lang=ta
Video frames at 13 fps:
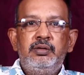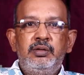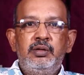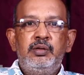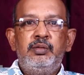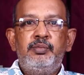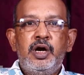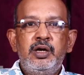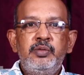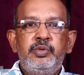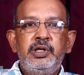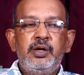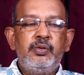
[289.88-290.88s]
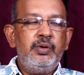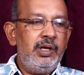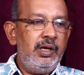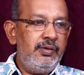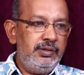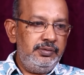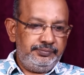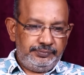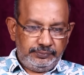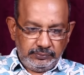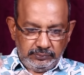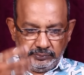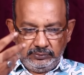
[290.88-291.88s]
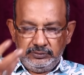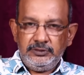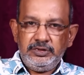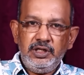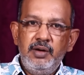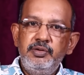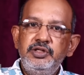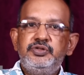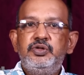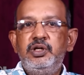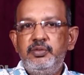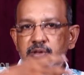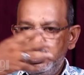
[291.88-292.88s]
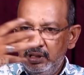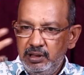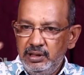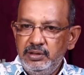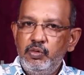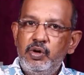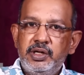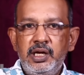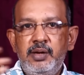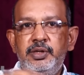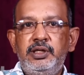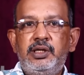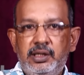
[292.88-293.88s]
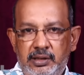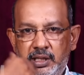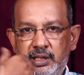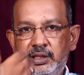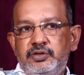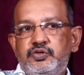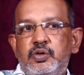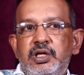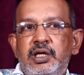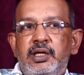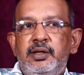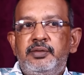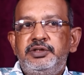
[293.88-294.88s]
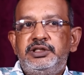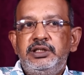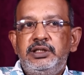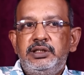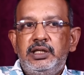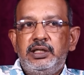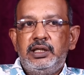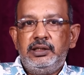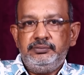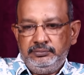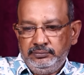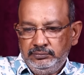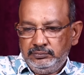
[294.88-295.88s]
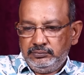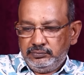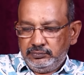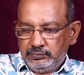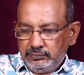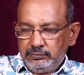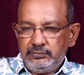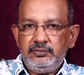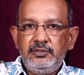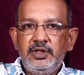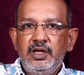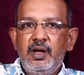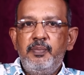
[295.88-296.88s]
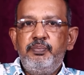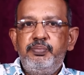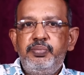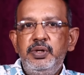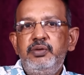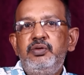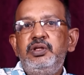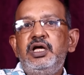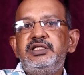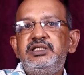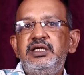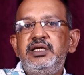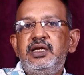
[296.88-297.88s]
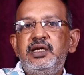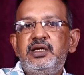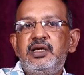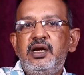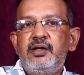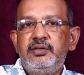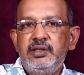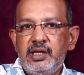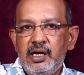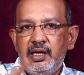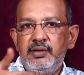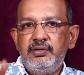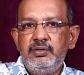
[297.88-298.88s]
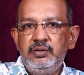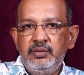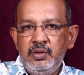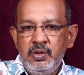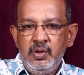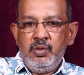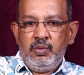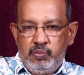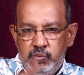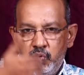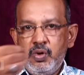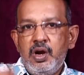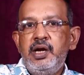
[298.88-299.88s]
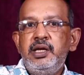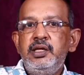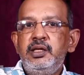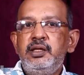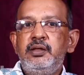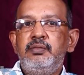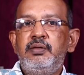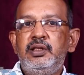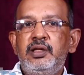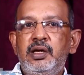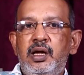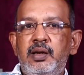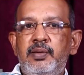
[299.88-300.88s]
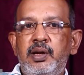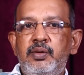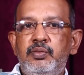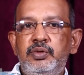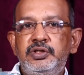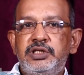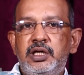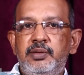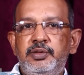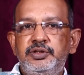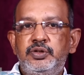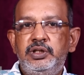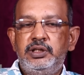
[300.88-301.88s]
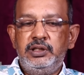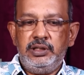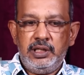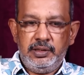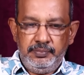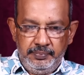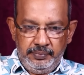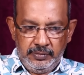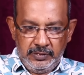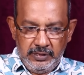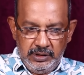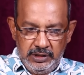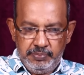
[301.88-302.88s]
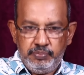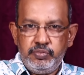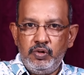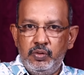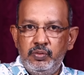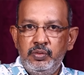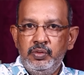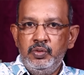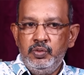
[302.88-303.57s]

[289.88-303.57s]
இன்னும் பானுப்ரியா கூடலாம் வந்து அப்படின்னு சொன்ன பிறகு ஓகே அப்படின்ட்டாங்க அதுக்கு சொன்ன விஷயம் என்னென்னா அப்படி வந்து அசிஸ்டன்ட் டைரக்டராக வந்து நாங்களாம் வந்து போராடி வந்த காலம்லாம் உண்டு சார் அப்படின்னு சொல்லிட்டு இருந்தார் இப்போது